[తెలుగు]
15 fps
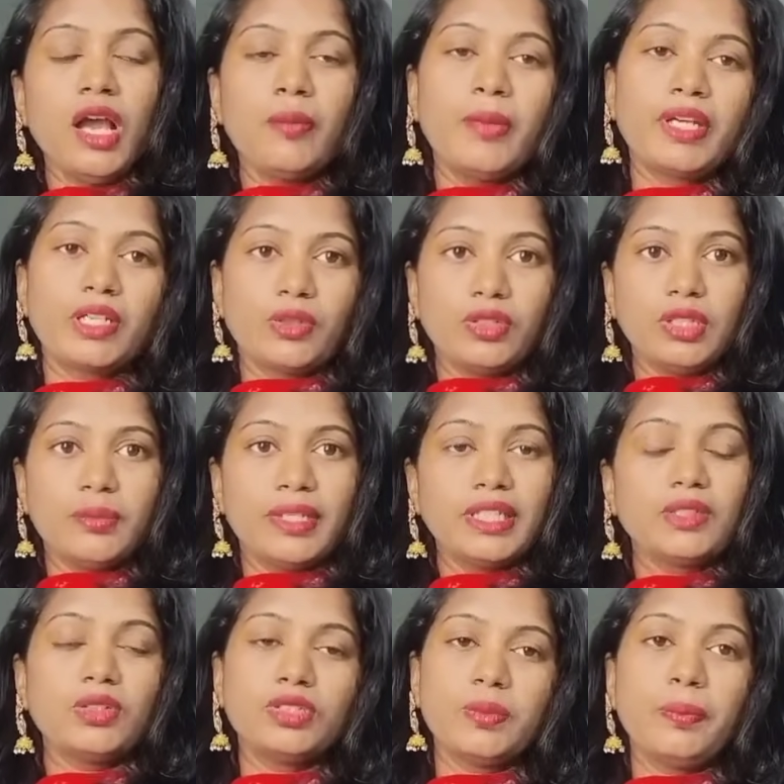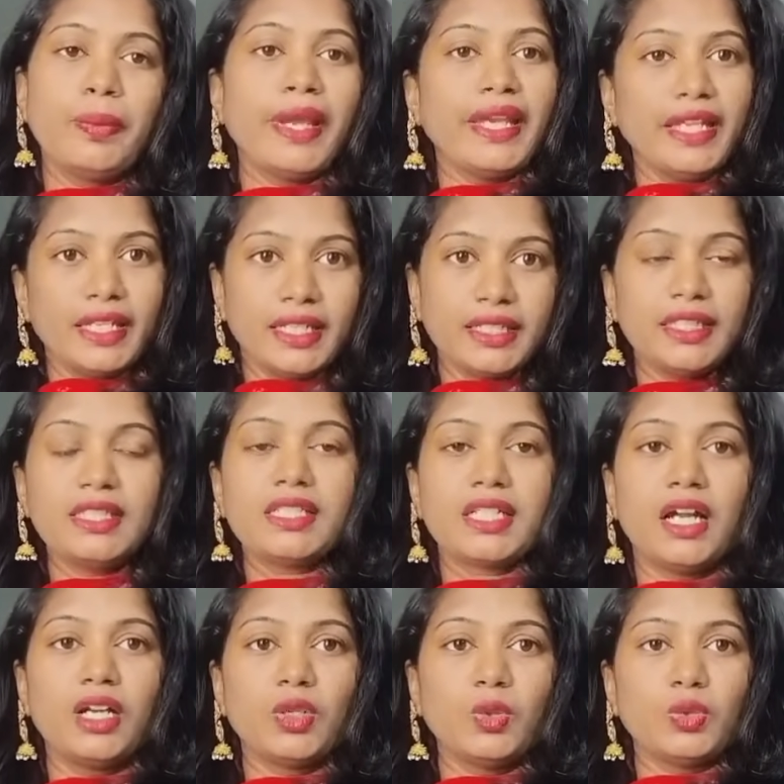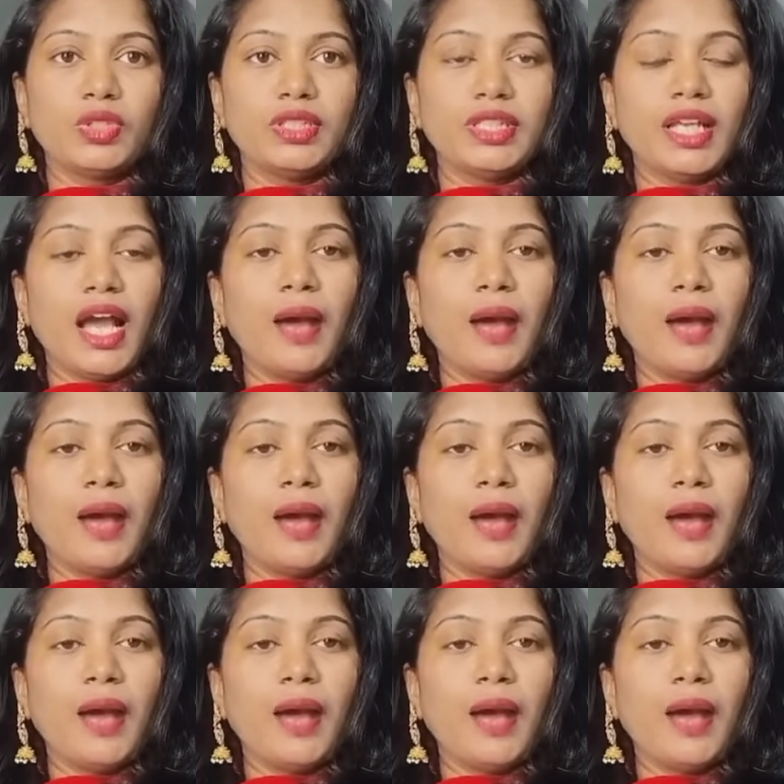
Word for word: బట్ కొంతమంది కొంచెం పెయిన్ అనేది స్టార్ట్ అవుతుంది